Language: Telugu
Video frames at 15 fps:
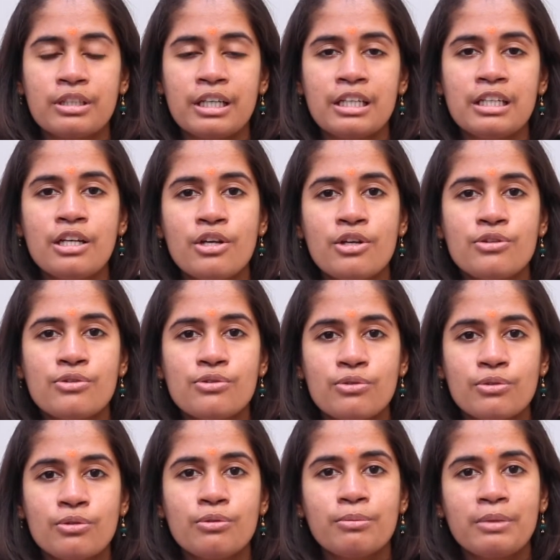ఉన్నాయి సో
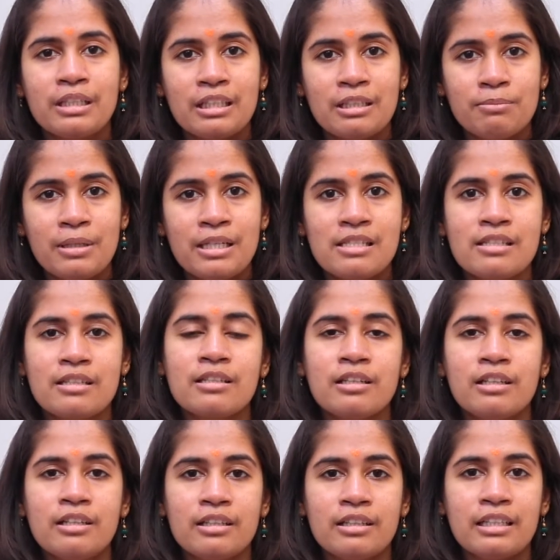మనకి
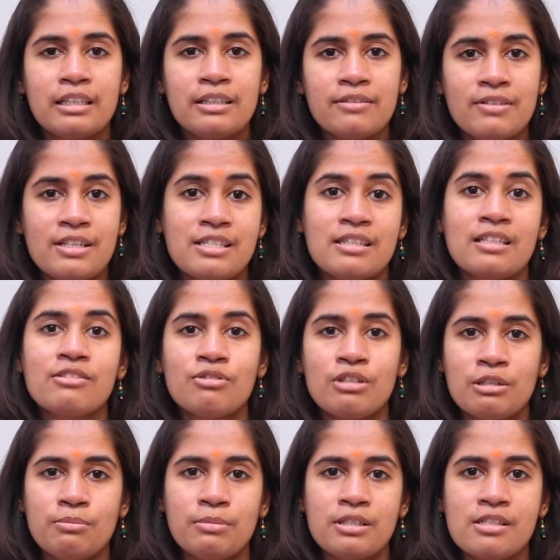బేసిక్గా ఈ వస్తీ
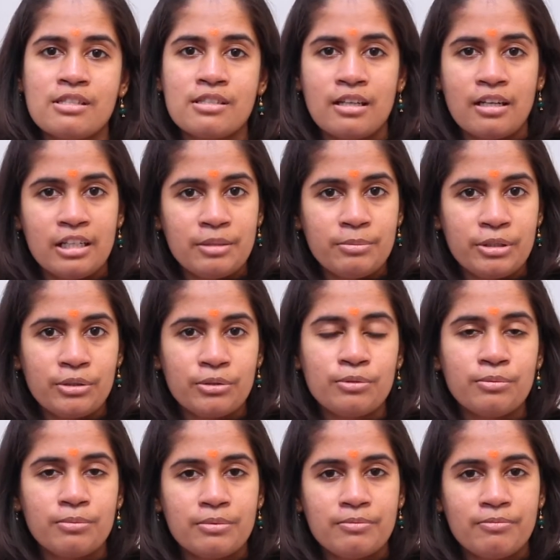ట్రీట్మెంట్స్ చాలా మటుకు
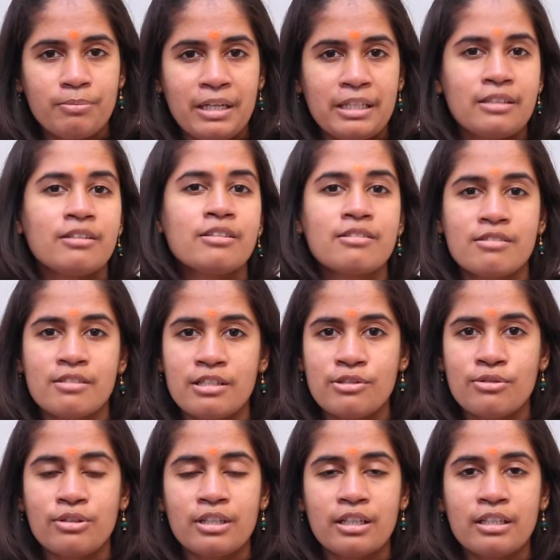బెటర్
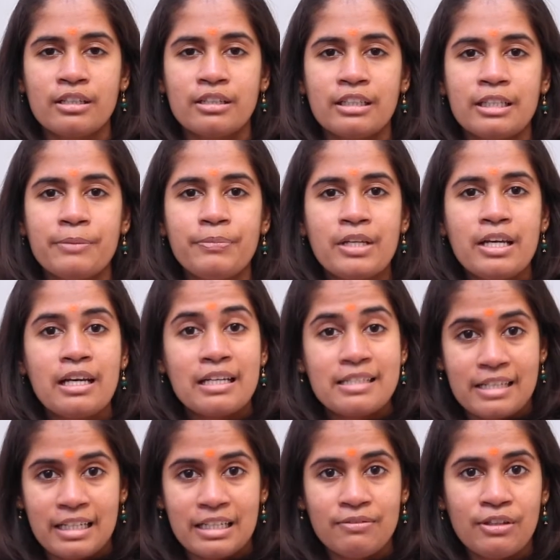రిజల్ట్స్ ఉంటాయండి
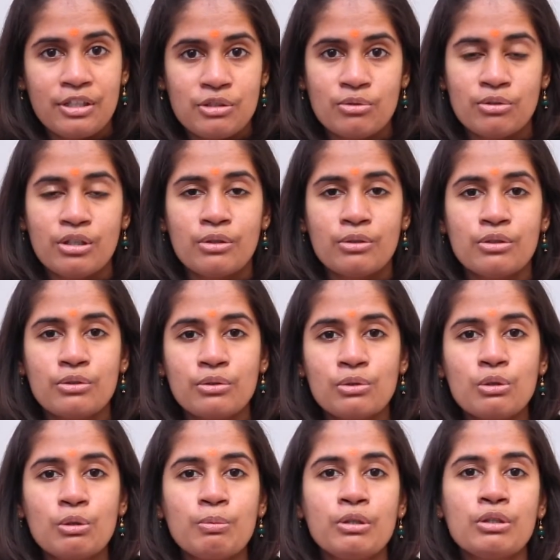సైడ్ ఎఫెక్ట్స్ కూడా ఉండదు
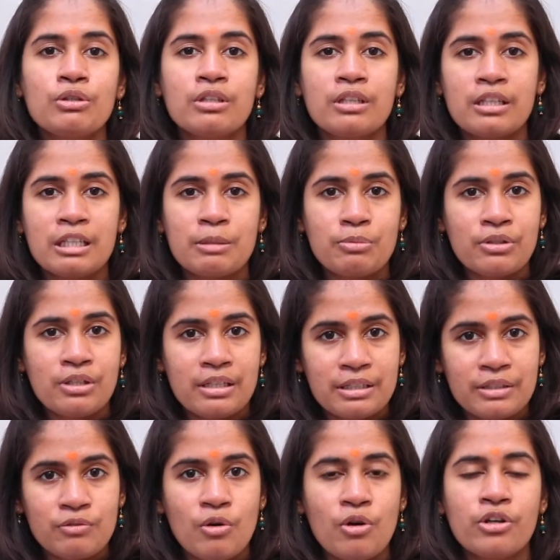లోపల ఉన్న
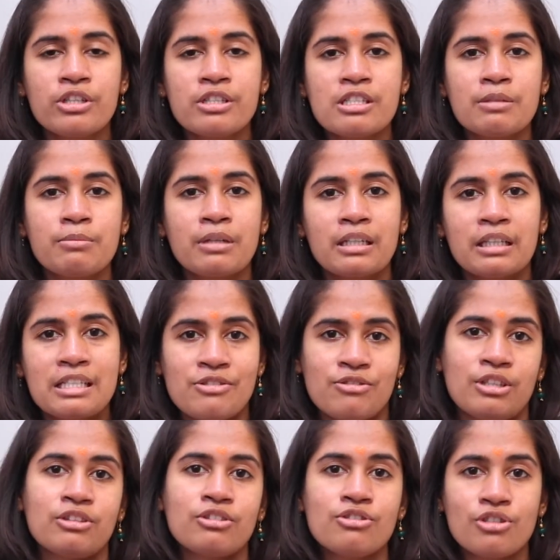రీప్రొడక్టివ్ ఆర్గన్స్ని మనకి
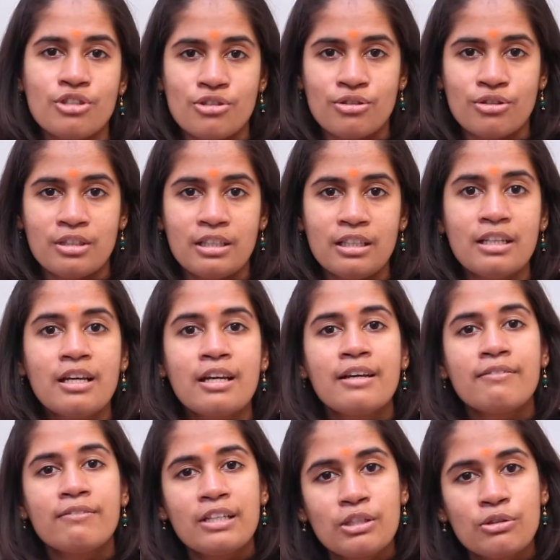స్ట్రెంగ్తన్ చేస్తుంది
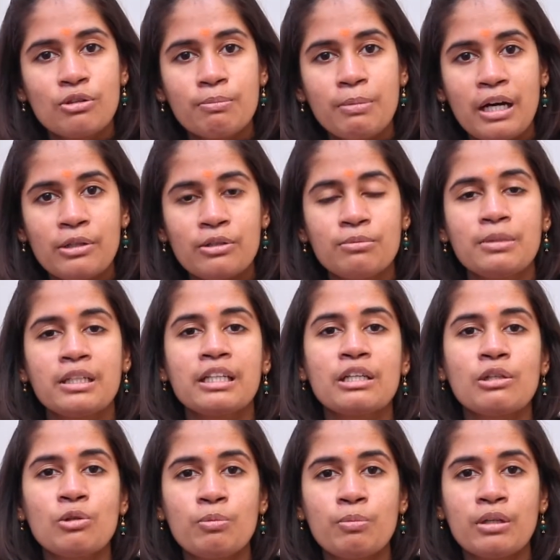వీటితో పాటు
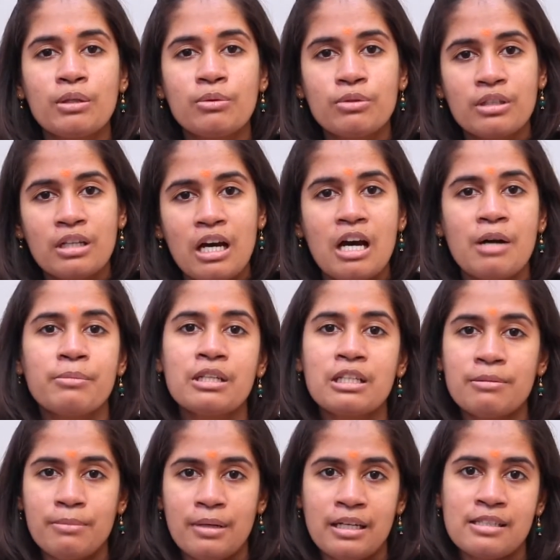మనకి లోపల ఉన్న
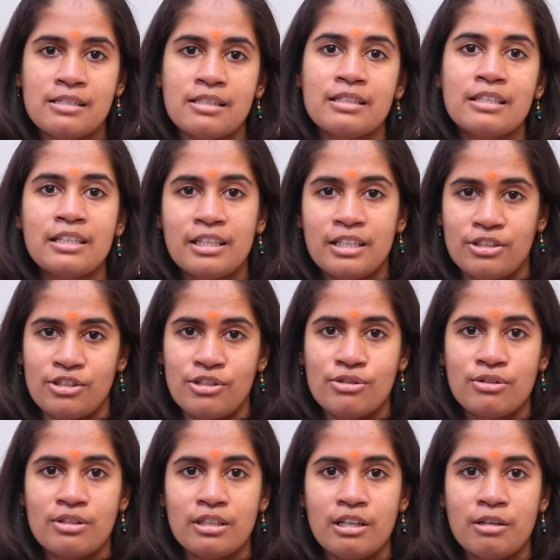హార్మోనల్ ఇంబ్యాలెన్స్ అనేది కరెక్ట్
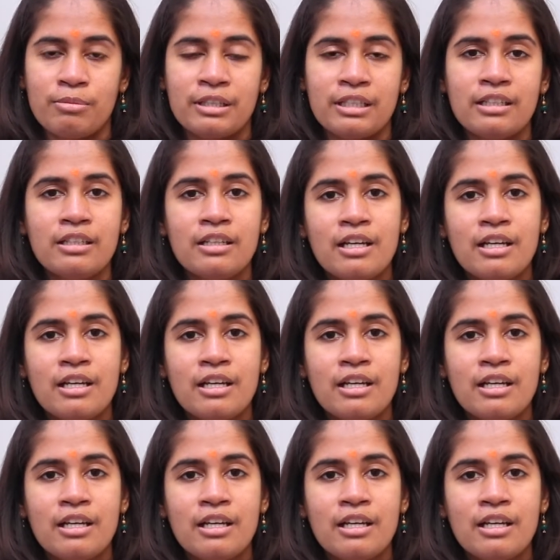చేస్తుంది కాబట్టి